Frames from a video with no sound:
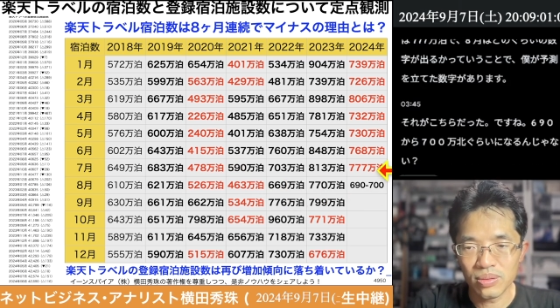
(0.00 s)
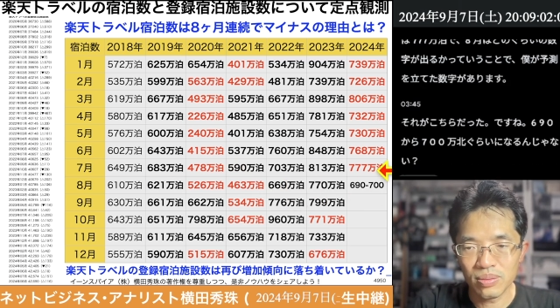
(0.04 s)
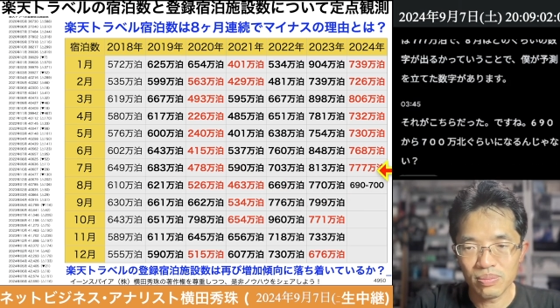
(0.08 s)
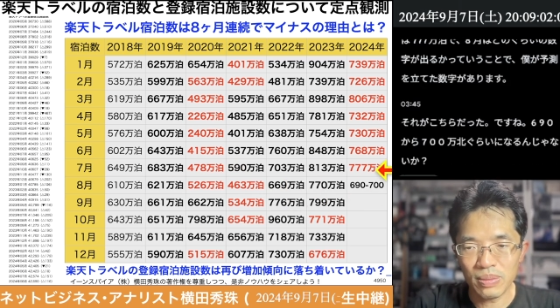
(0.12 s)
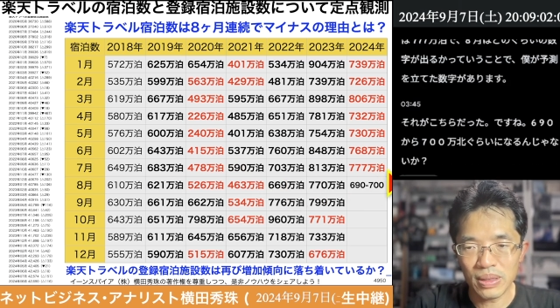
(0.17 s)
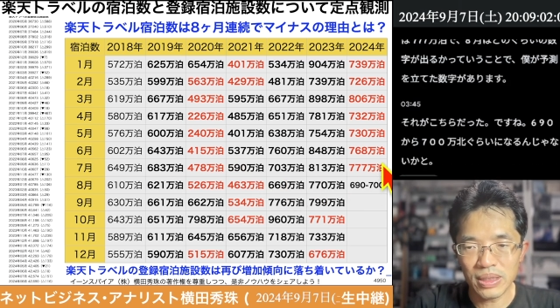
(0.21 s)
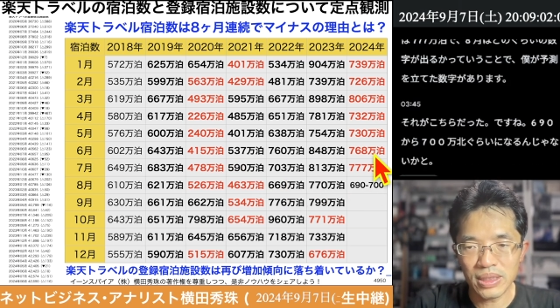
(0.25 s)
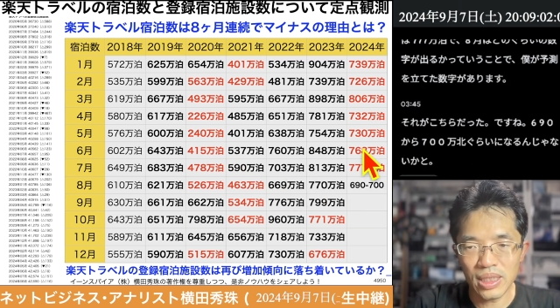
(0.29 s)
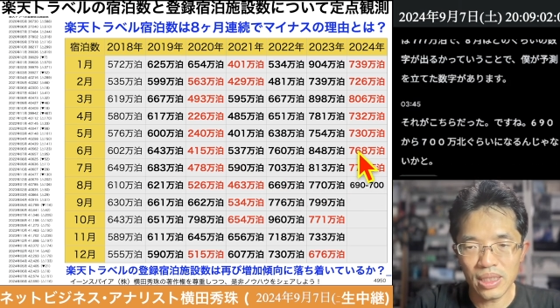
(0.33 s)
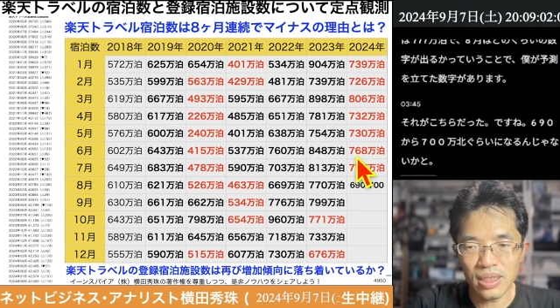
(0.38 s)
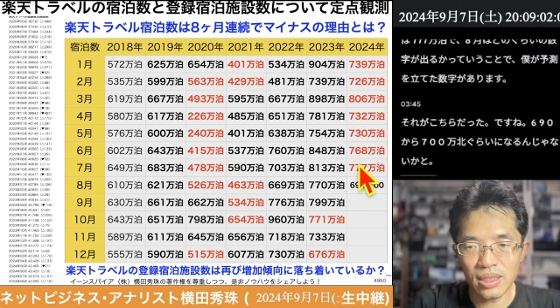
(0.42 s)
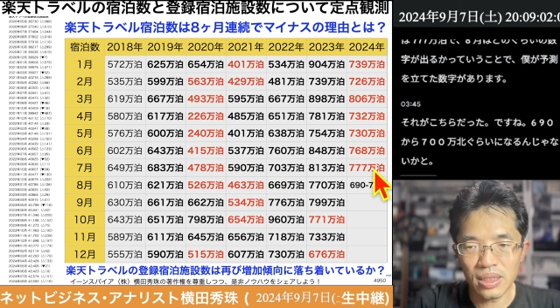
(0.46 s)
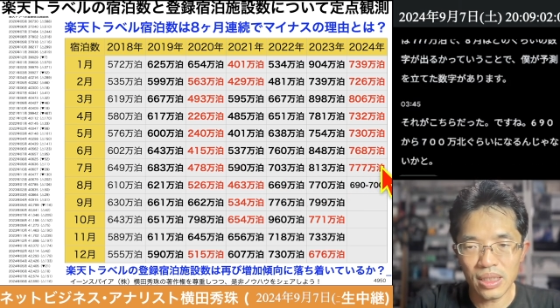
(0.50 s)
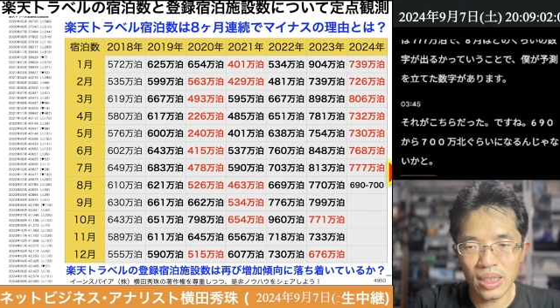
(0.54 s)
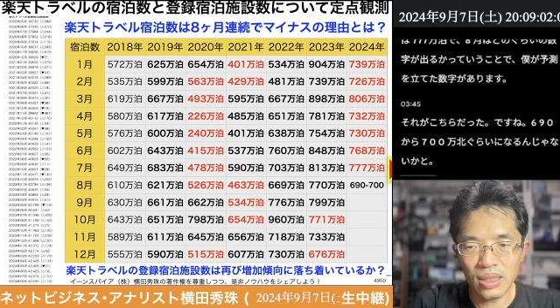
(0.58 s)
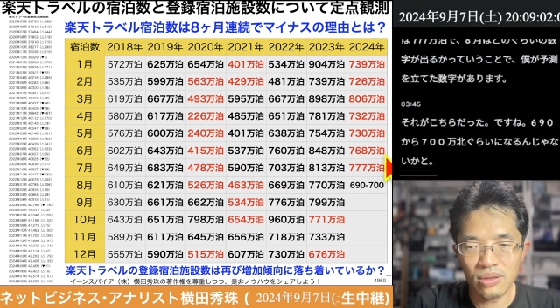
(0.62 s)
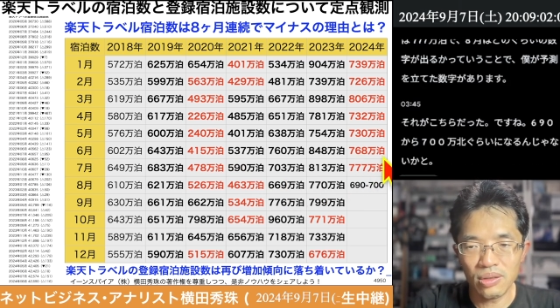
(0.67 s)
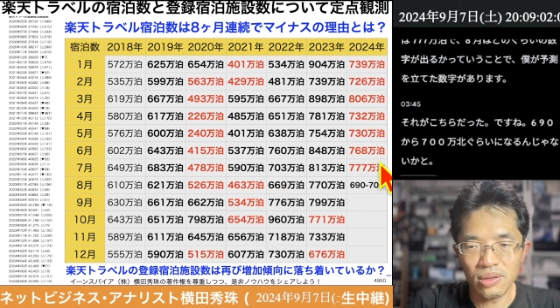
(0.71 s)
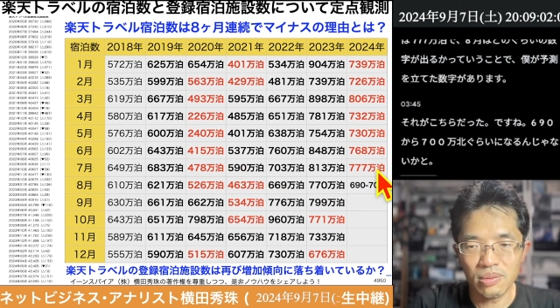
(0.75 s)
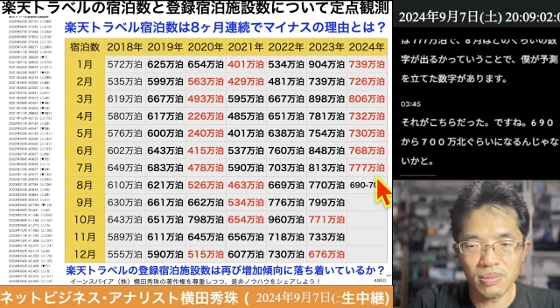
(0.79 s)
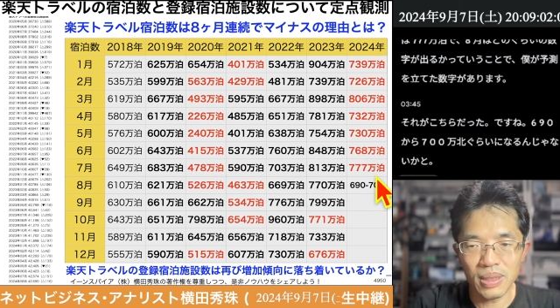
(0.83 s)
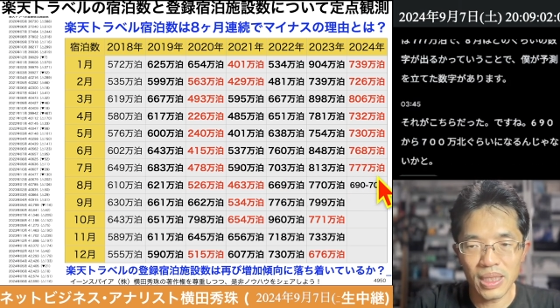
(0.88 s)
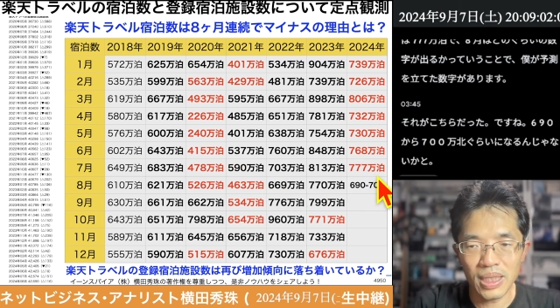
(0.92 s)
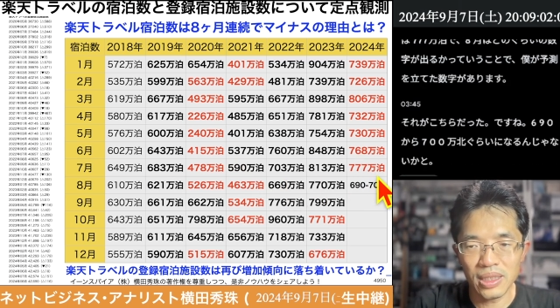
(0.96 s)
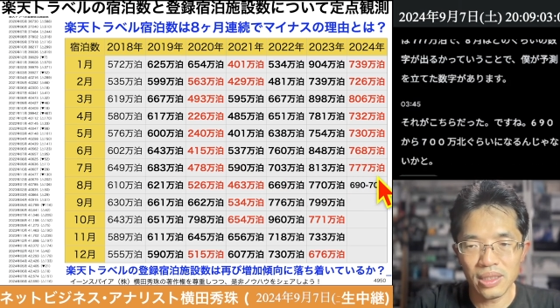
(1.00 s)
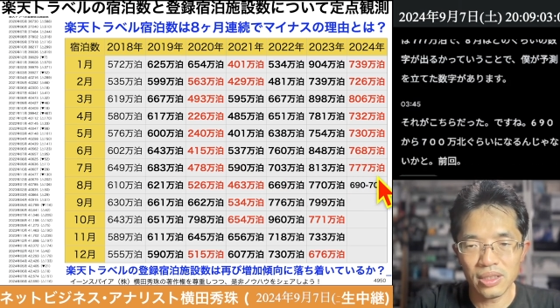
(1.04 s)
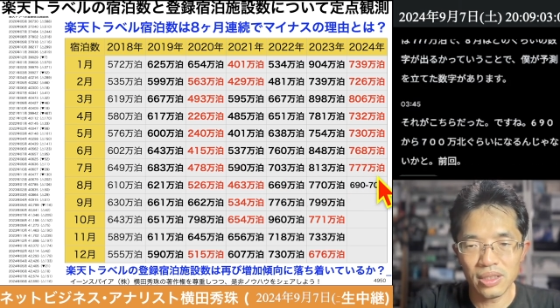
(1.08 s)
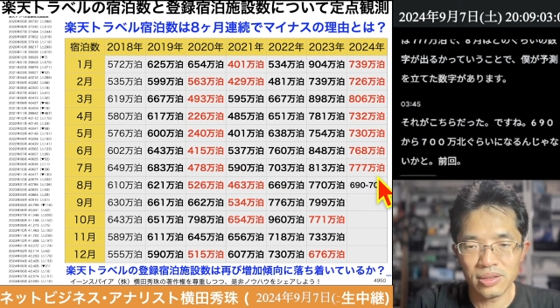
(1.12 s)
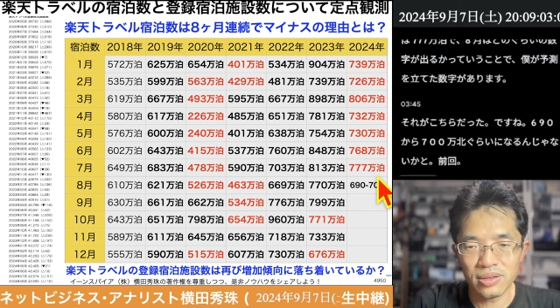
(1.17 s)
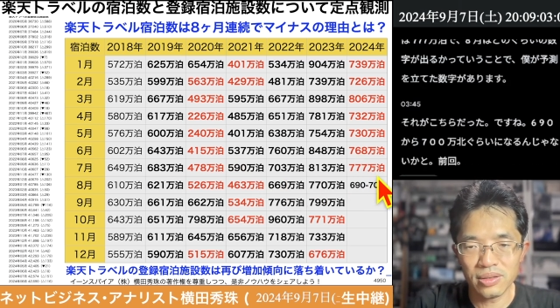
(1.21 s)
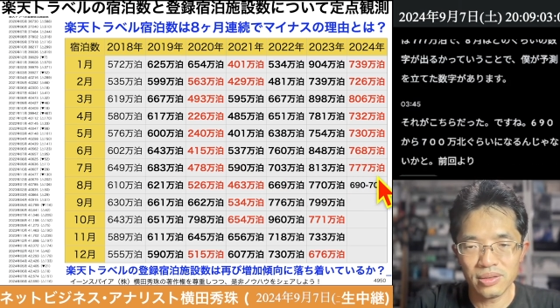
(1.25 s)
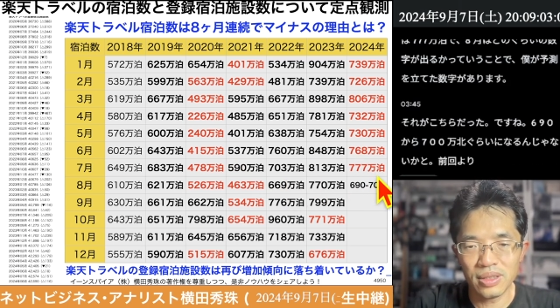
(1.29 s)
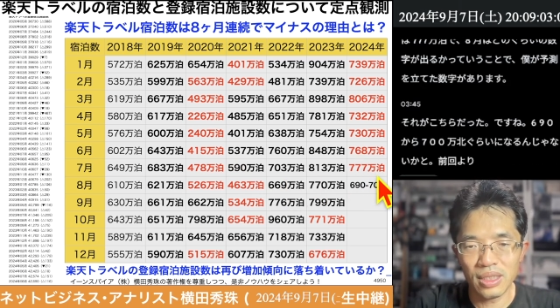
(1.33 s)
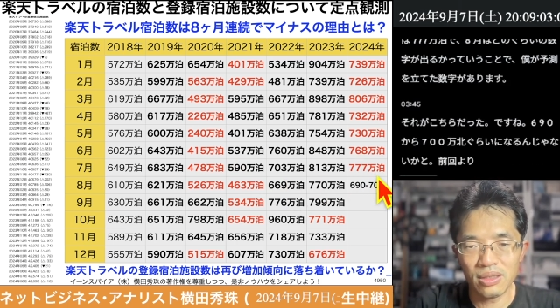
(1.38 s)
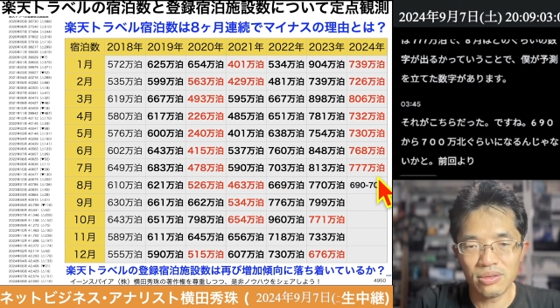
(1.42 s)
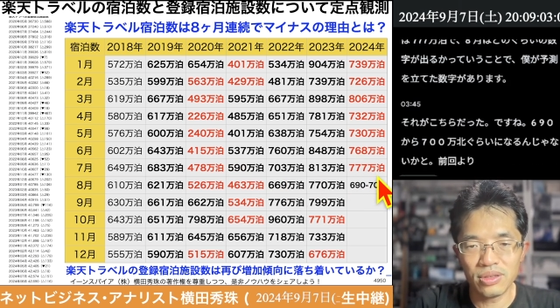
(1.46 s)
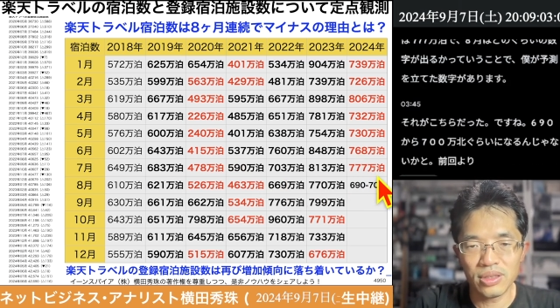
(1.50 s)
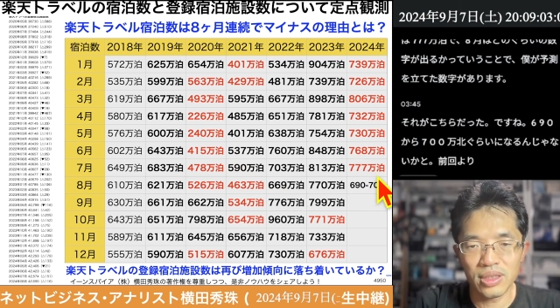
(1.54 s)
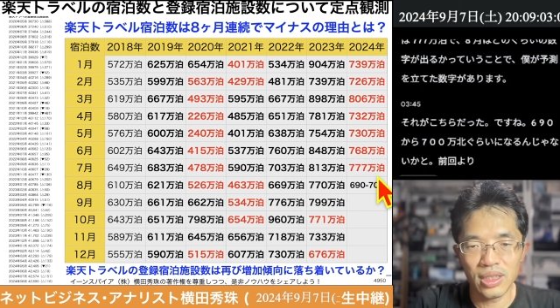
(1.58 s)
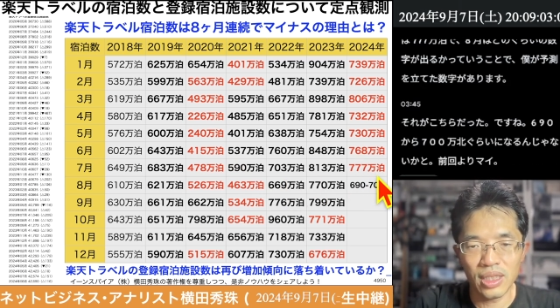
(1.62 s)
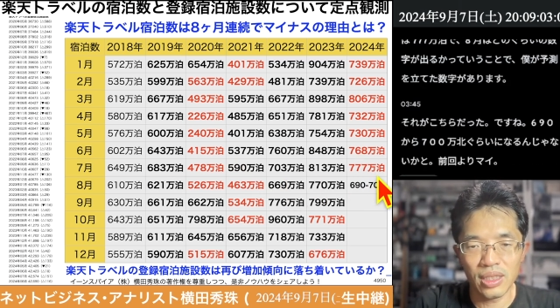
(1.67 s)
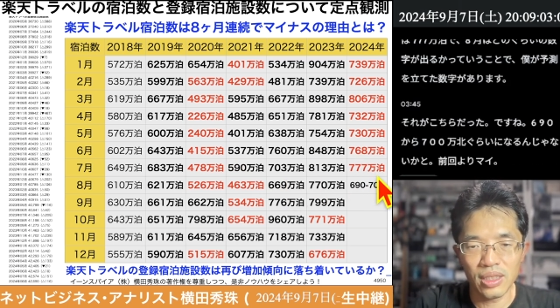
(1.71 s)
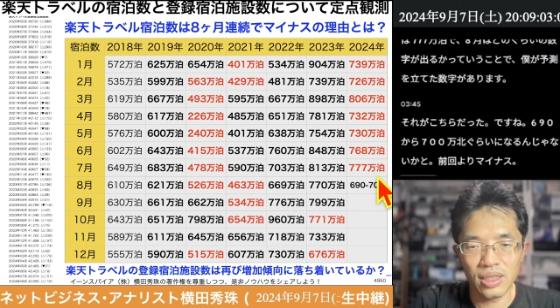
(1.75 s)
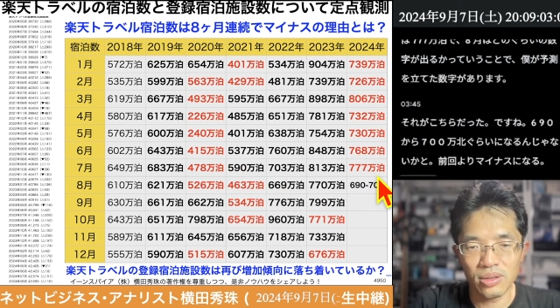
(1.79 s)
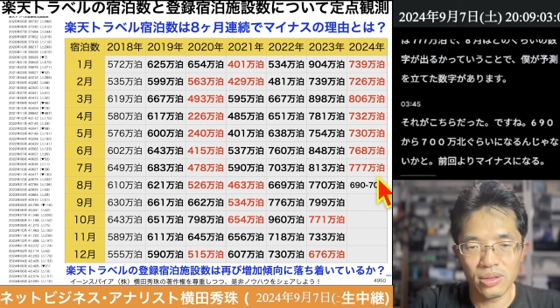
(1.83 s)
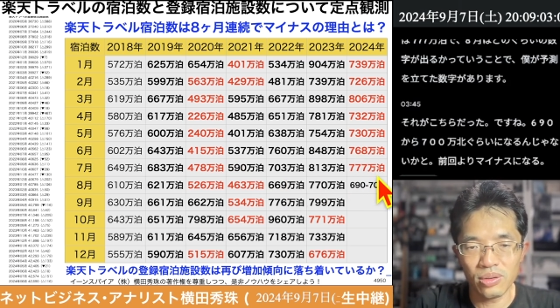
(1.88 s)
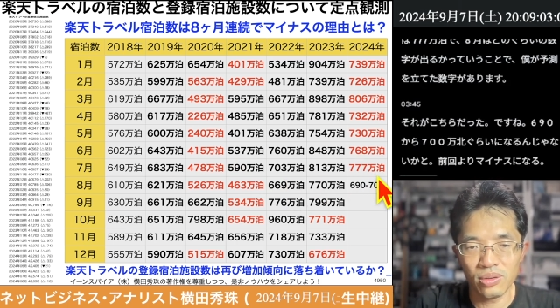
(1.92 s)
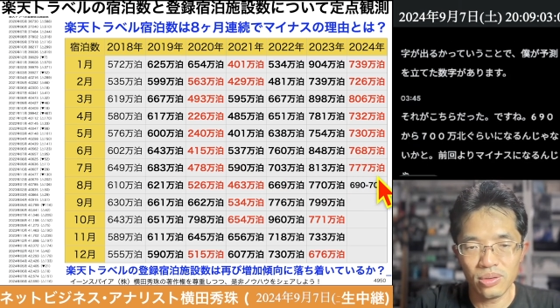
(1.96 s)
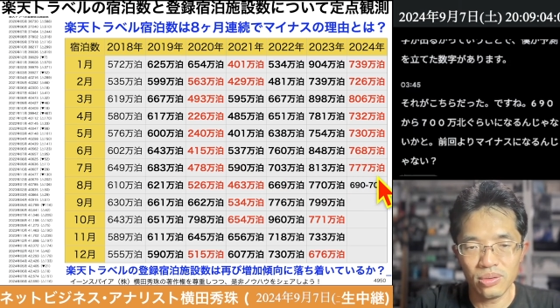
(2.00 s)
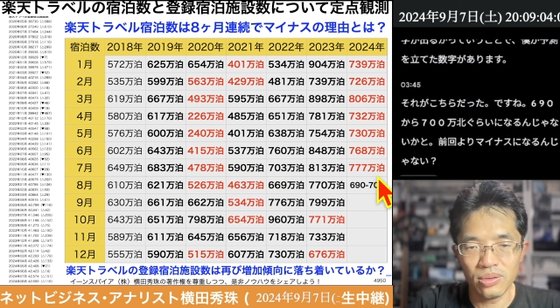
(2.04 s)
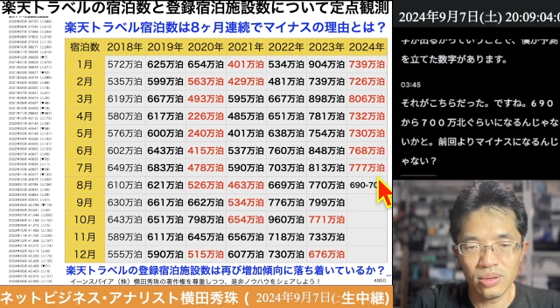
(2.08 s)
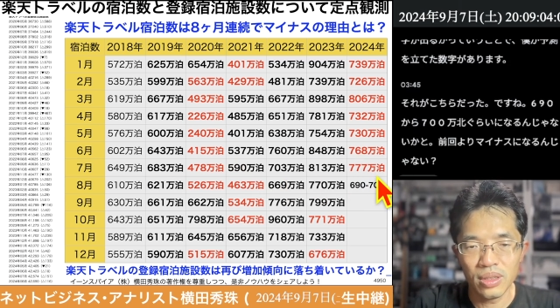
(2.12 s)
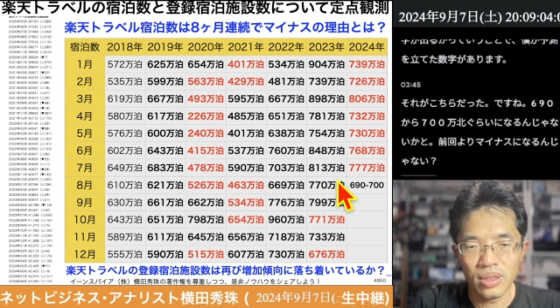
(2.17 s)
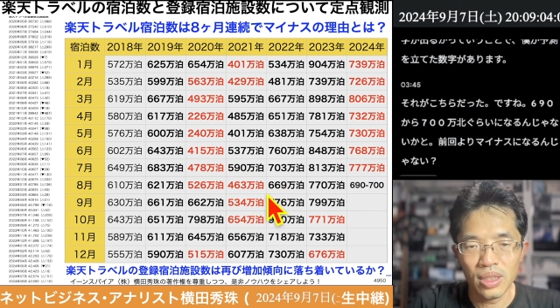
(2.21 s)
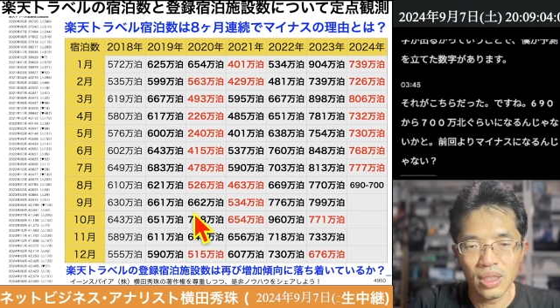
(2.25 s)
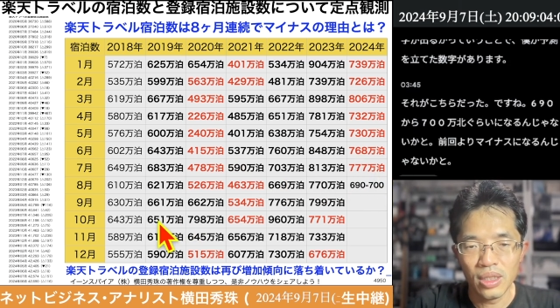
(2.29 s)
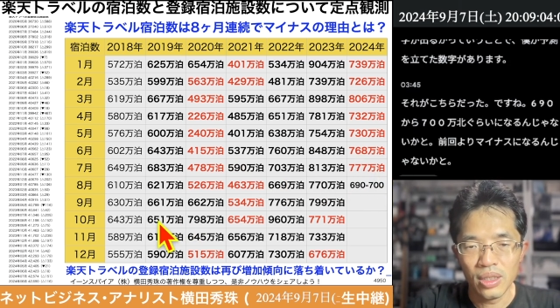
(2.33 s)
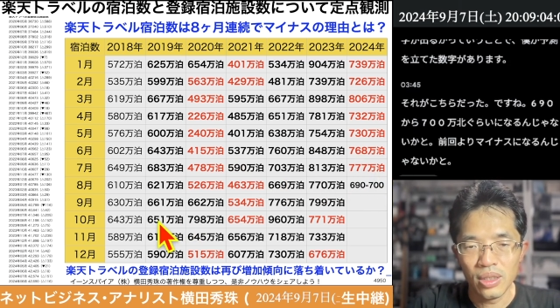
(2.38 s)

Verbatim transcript: まあ、前回よりマイナスになるんじゃないかという